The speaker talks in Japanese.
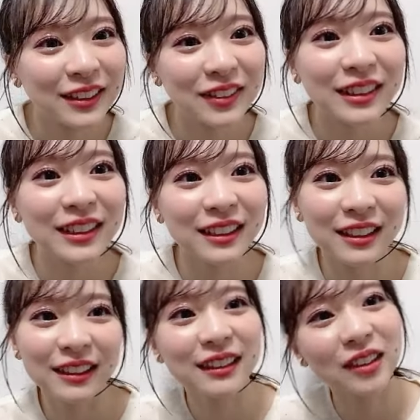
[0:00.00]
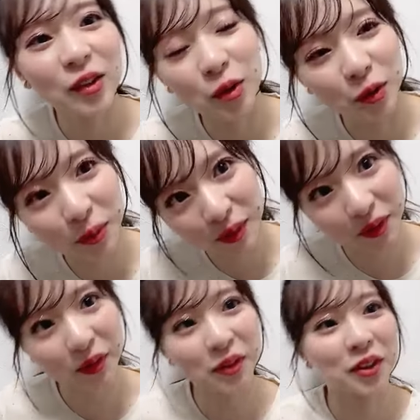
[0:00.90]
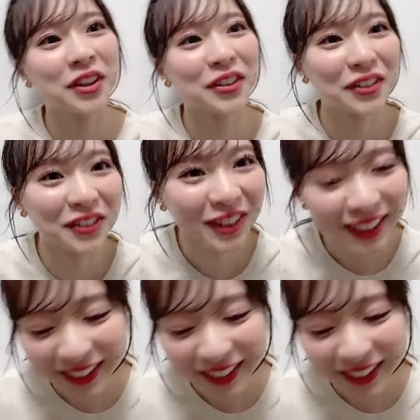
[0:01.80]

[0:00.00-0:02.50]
私夜の部ではこういうことを